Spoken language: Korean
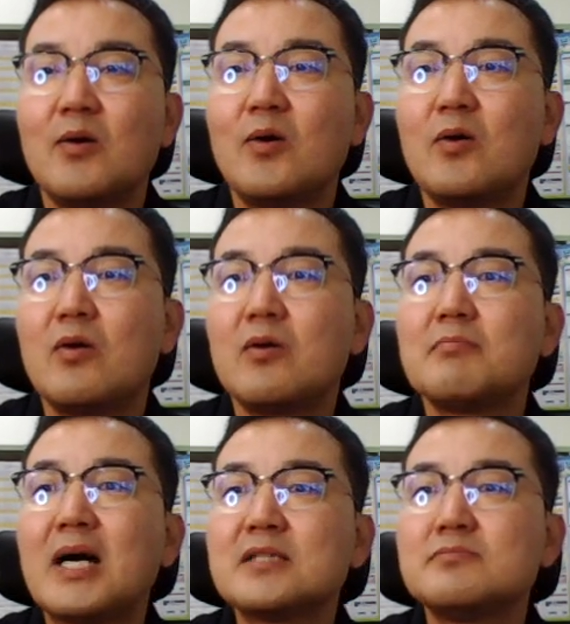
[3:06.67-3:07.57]

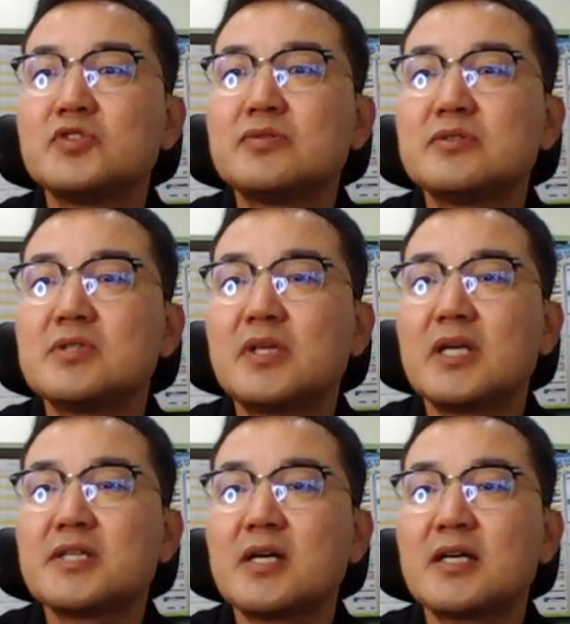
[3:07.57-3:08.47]
어, 많은
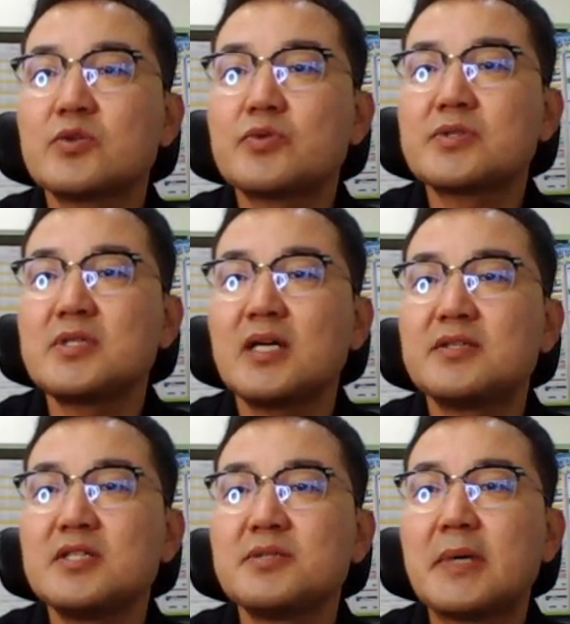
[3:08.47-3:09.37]
분들께 제가 계속해서 이야기
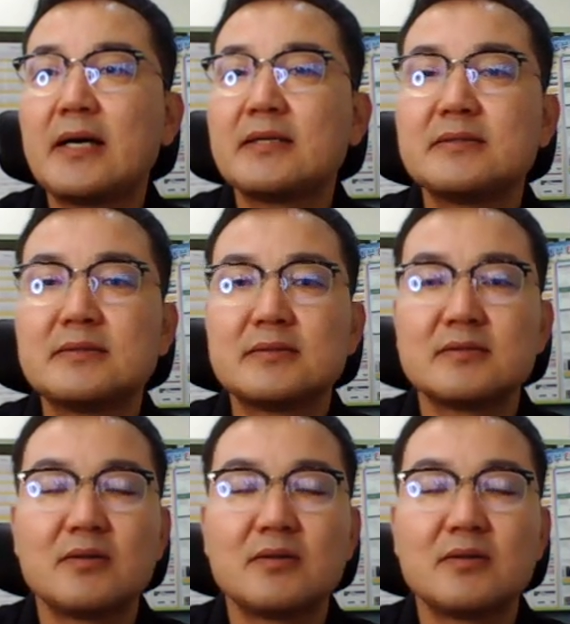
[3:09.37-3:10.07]
드리지만